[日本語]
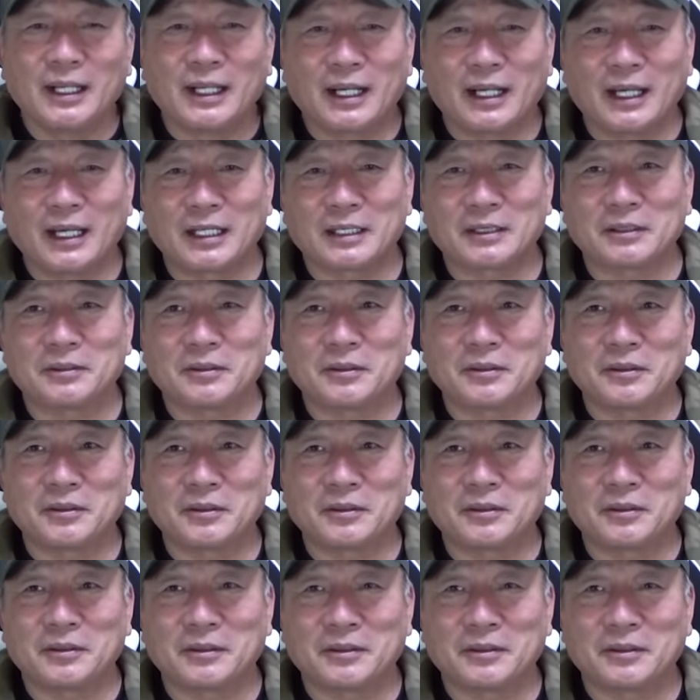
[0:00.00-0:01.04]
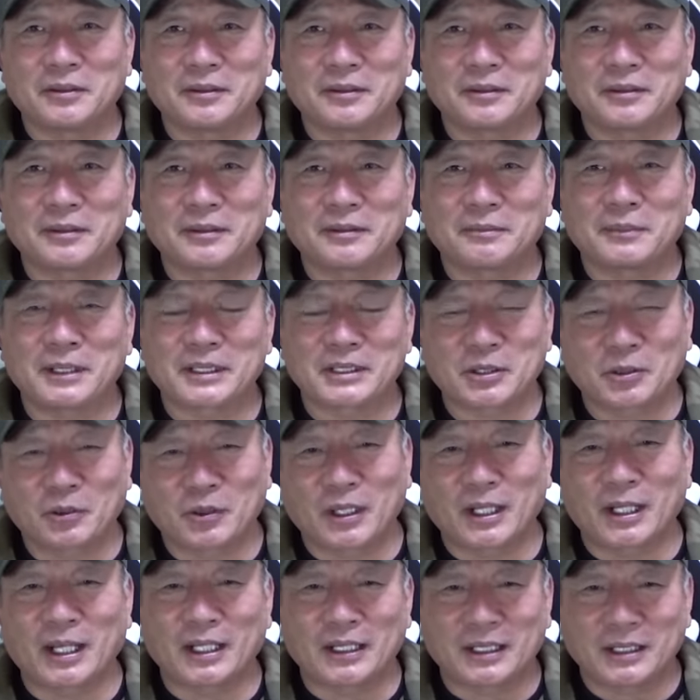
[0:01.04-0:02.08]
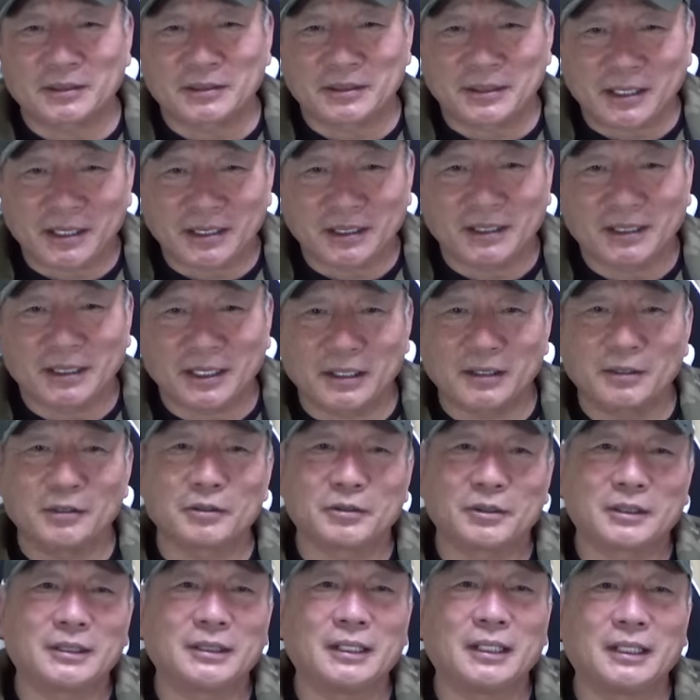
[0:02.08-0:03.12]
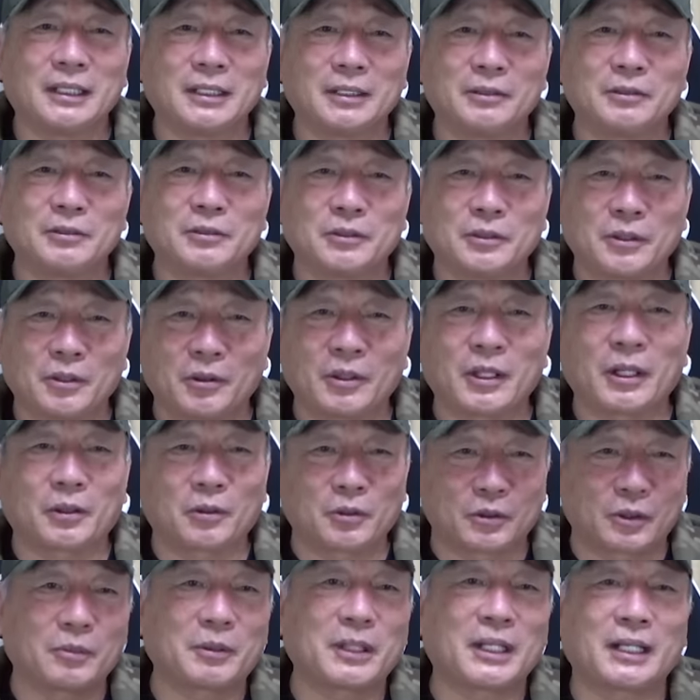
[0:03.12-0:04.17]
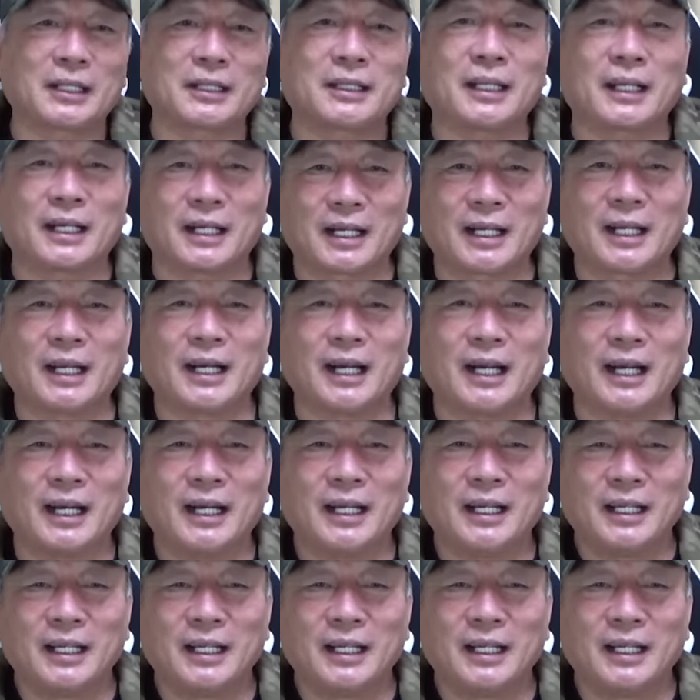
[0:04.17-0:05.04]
あのまあしょうがないですねっていういうような言葉だったから。なる